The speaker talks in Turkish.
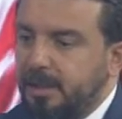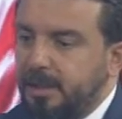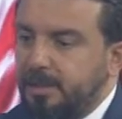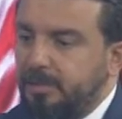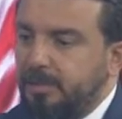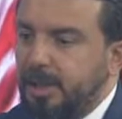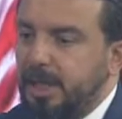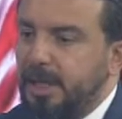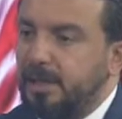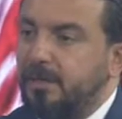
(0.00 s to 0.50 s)

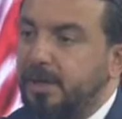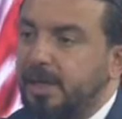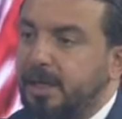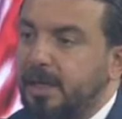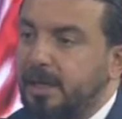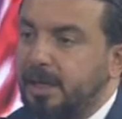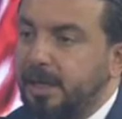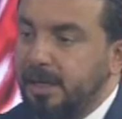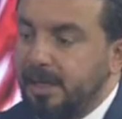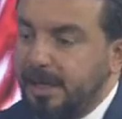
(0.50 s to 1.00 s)

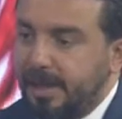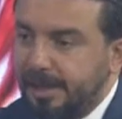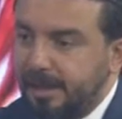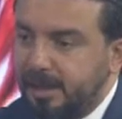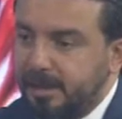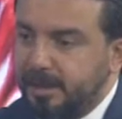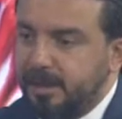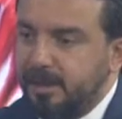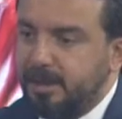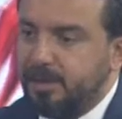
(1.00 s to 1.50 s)
milletvekilliği genel
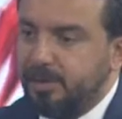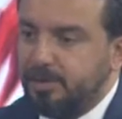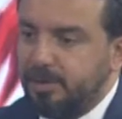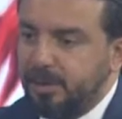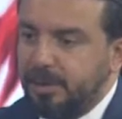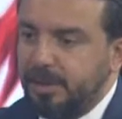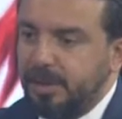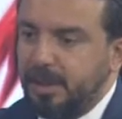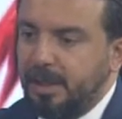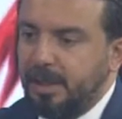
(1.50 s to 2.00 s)

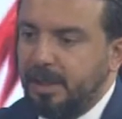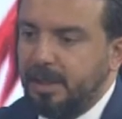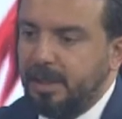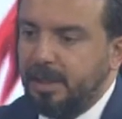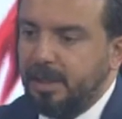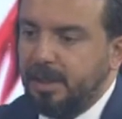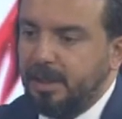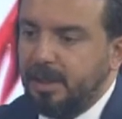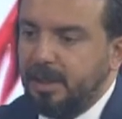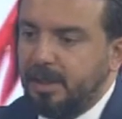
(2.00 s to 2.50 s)
seçiminde
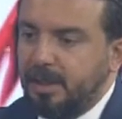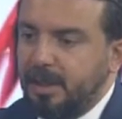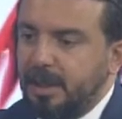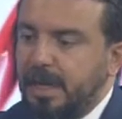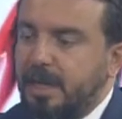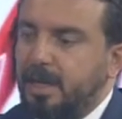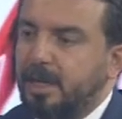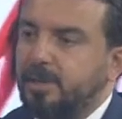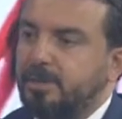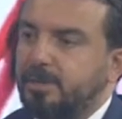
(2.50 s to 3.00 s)

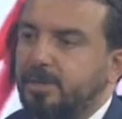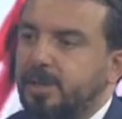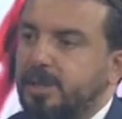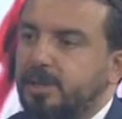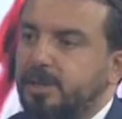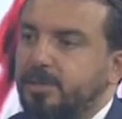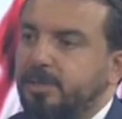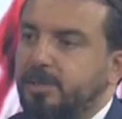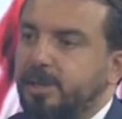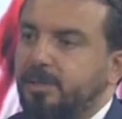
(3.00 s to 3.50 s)
herhangi bir
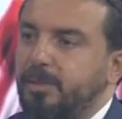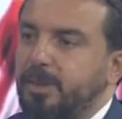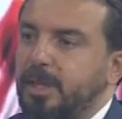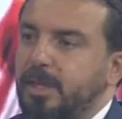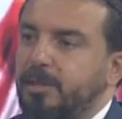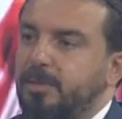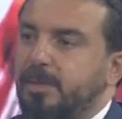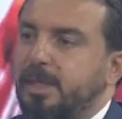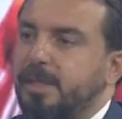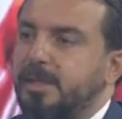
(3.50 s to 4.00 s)
seçimde
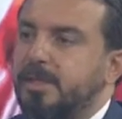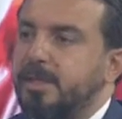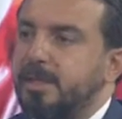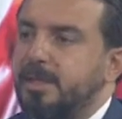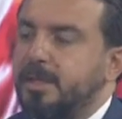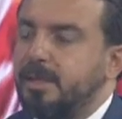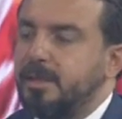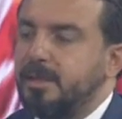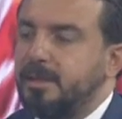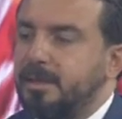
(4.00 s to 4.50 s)
Millet
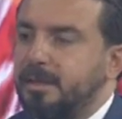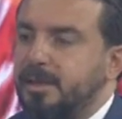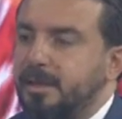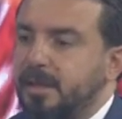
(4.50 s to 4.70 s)
Partisi'nin